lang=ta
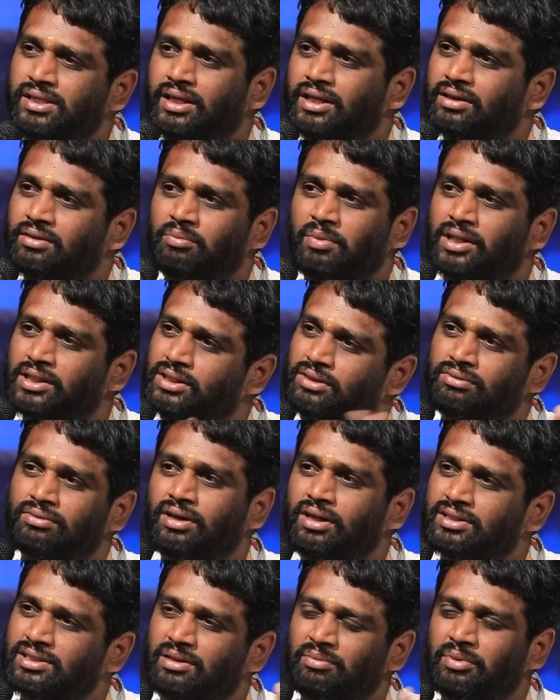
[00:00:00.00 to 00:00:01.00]
ஈஸி
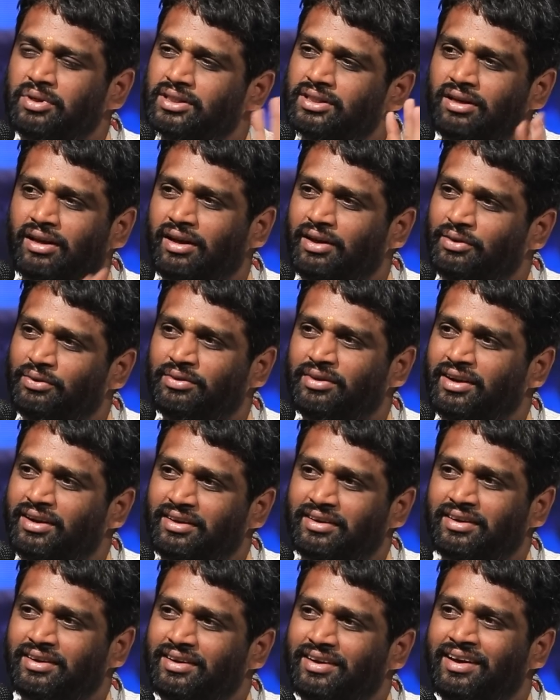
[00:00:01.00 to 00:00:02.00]
மற்றவங்களுக்கு சமயத்தில் ஆயிரும்னு
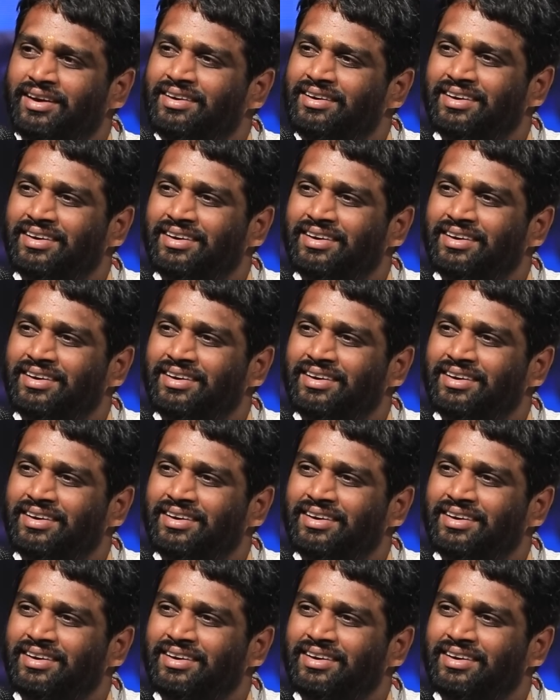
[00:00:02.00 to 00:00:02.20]
நினைக்கிறேன்